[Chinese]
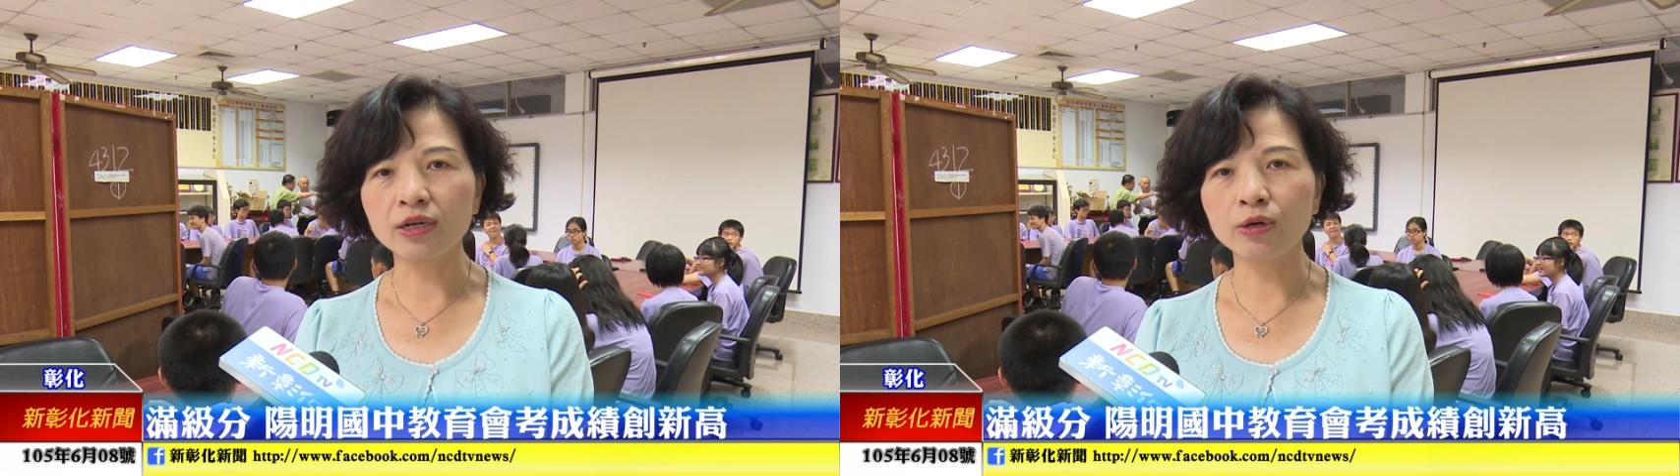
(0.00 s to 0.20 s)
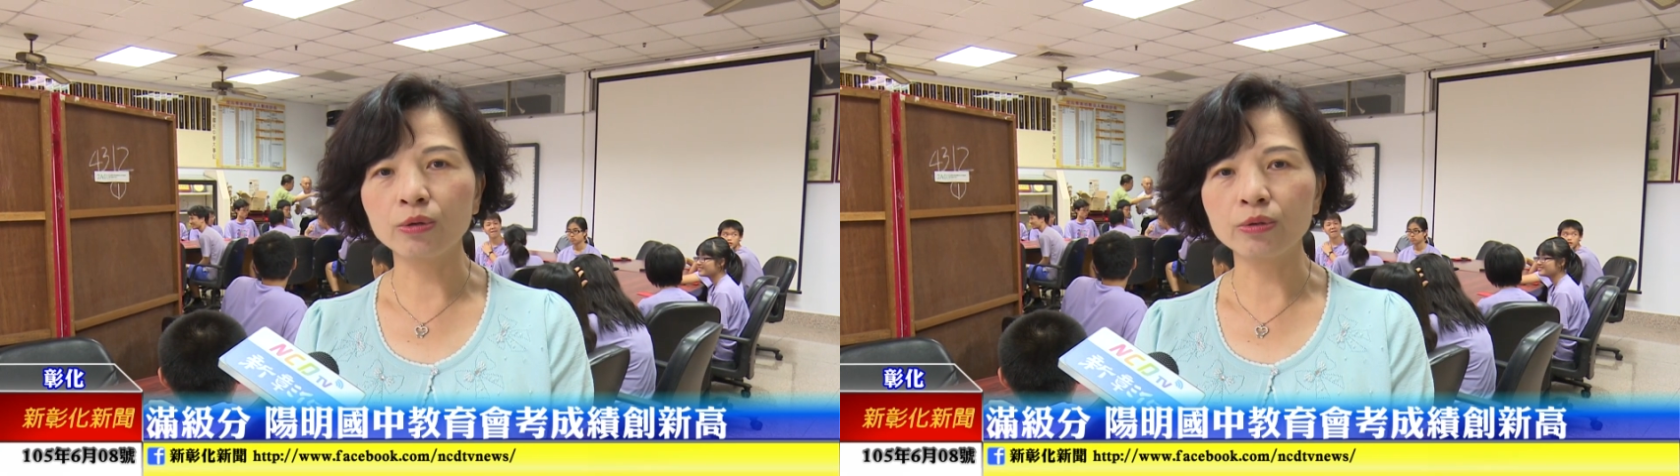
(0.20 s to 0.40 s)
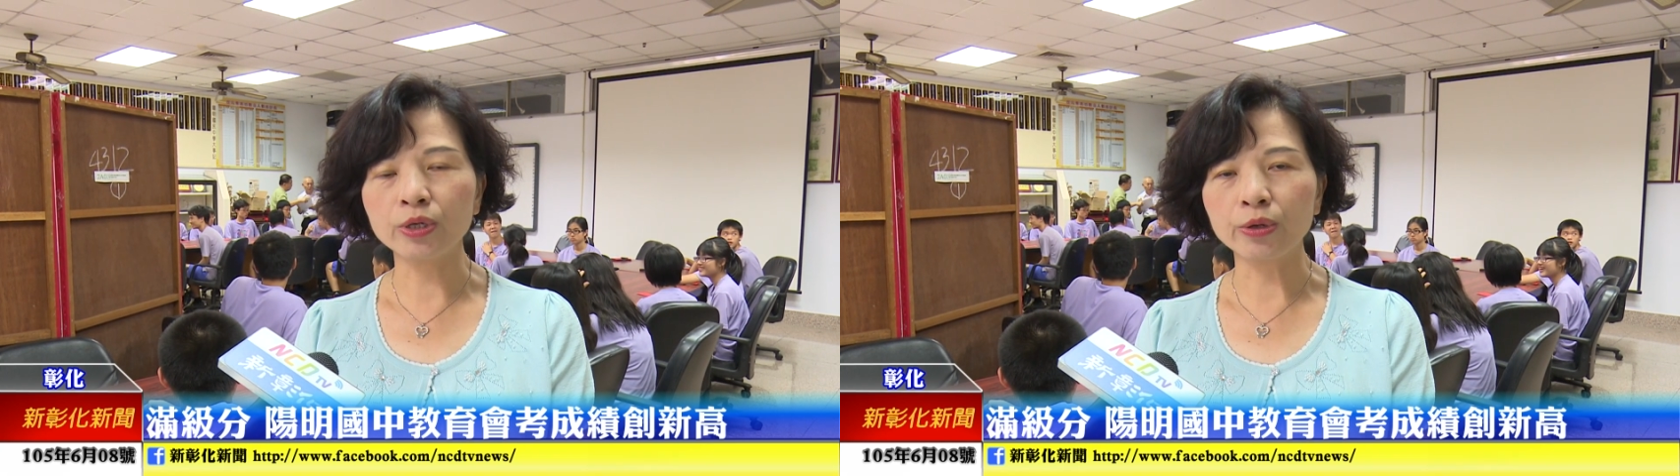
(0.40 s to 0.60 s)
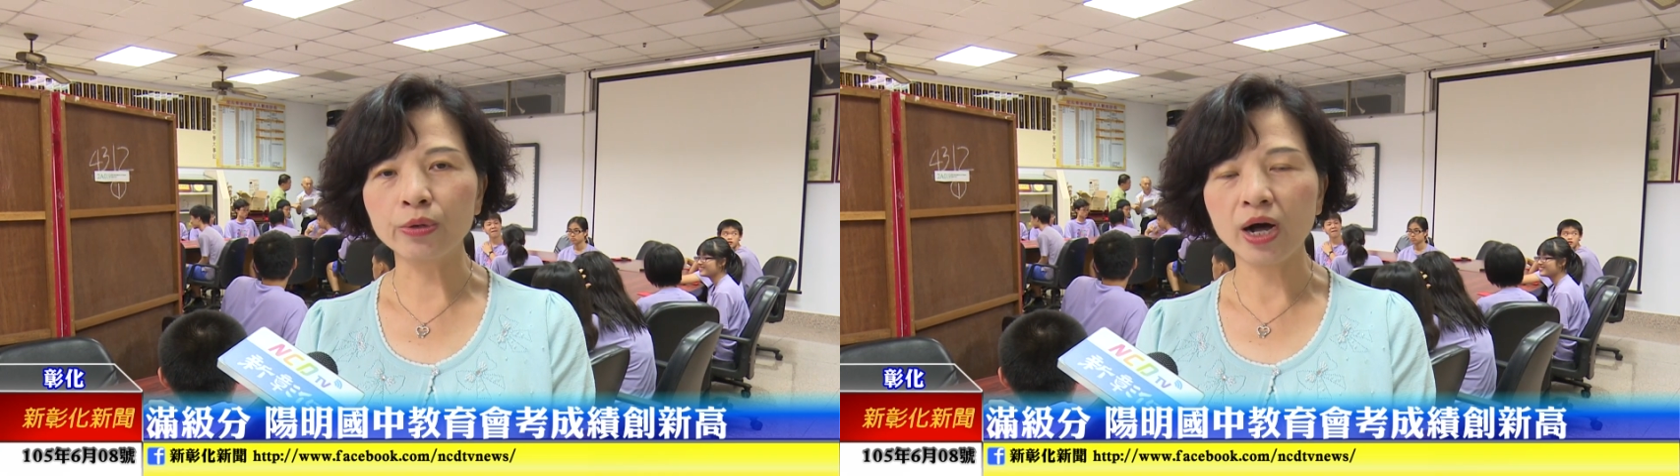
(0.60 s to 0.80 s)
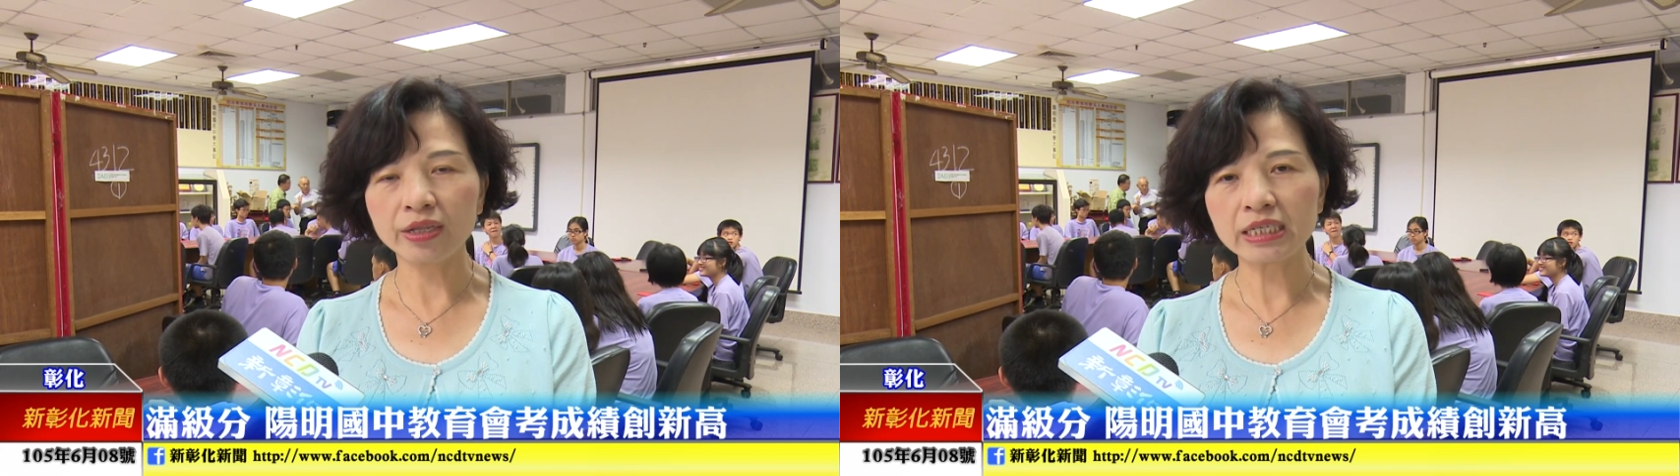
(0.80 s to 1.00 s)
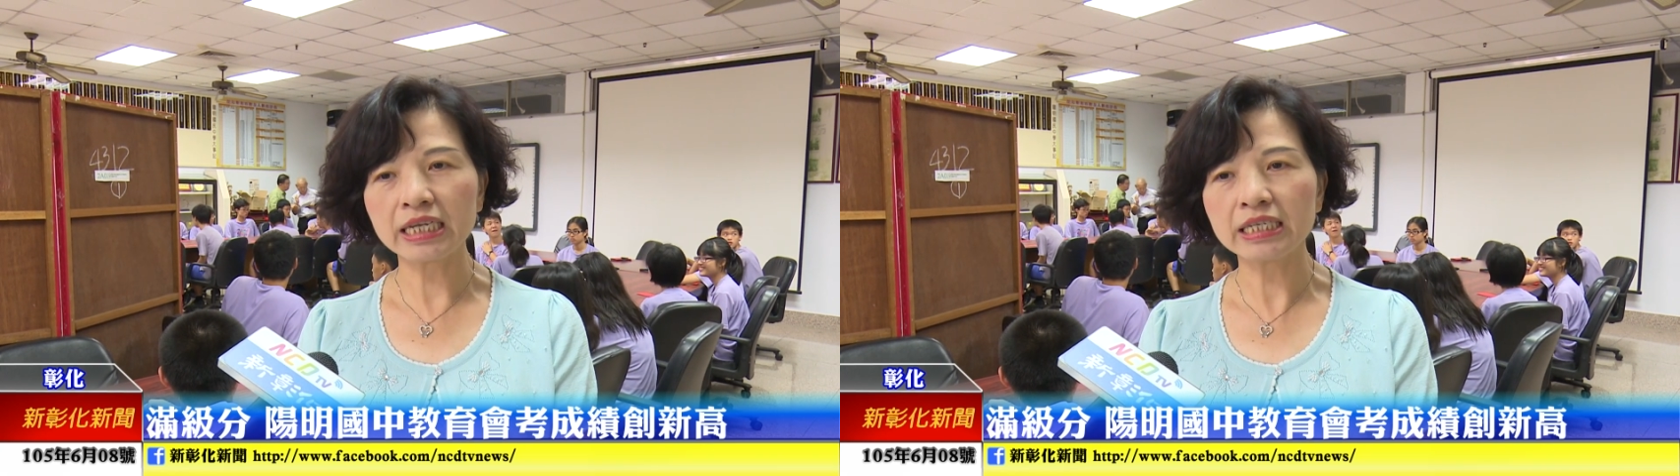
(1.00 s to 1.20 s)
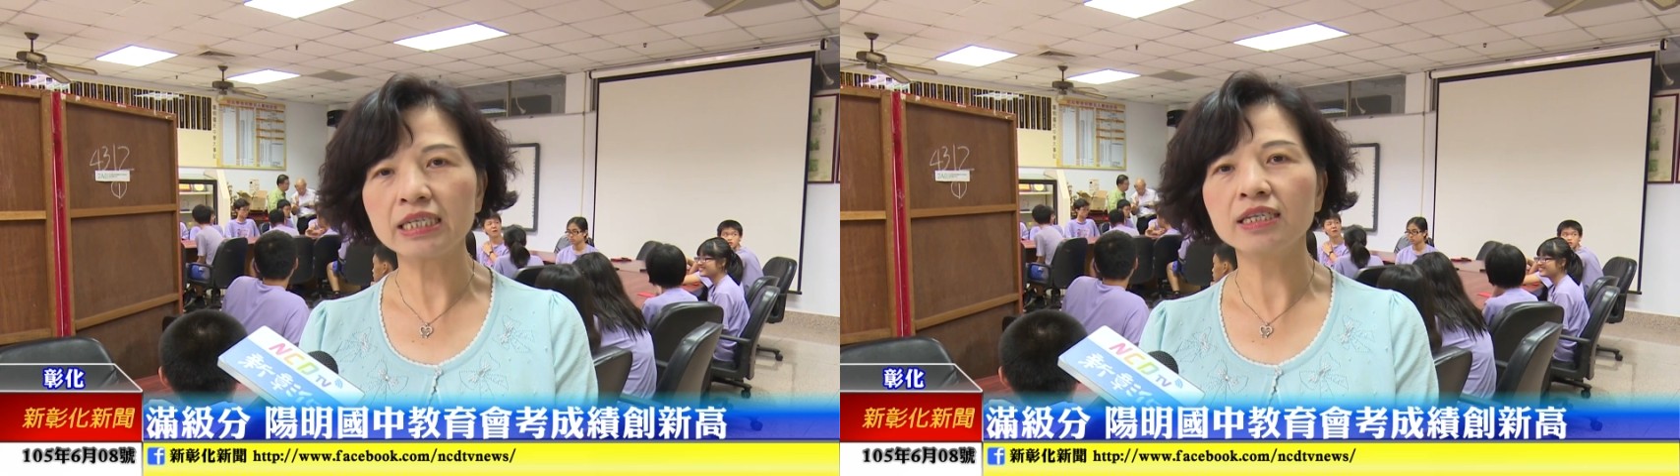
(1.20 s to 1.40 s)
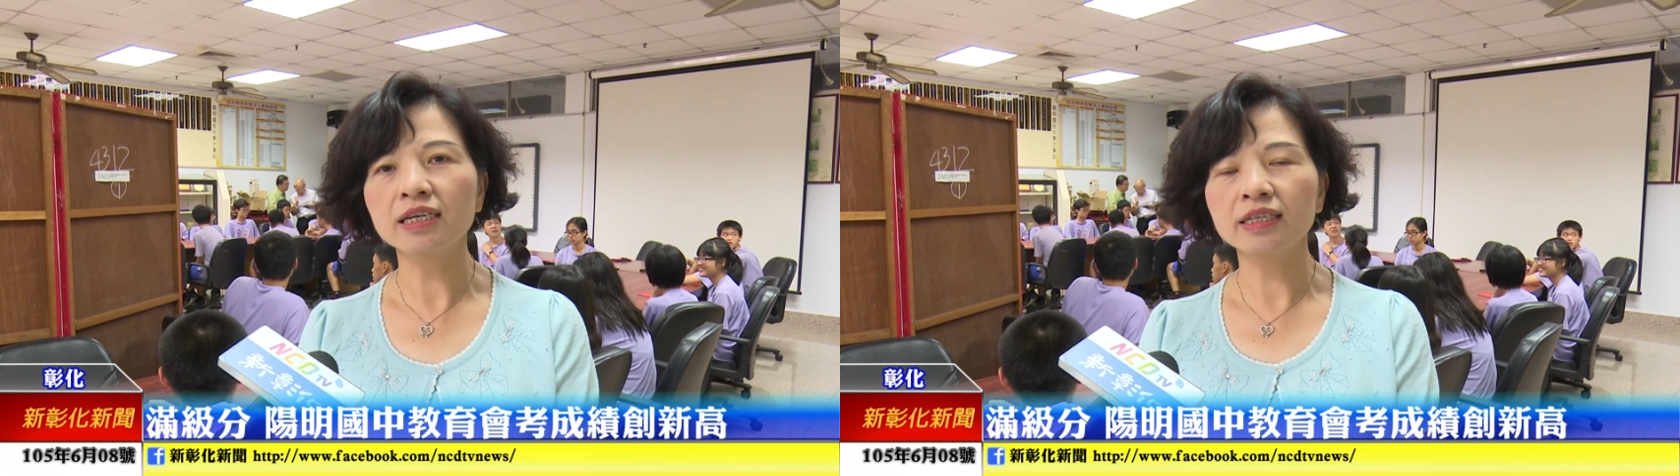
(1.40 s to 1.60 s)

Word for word: 够有好的成绩，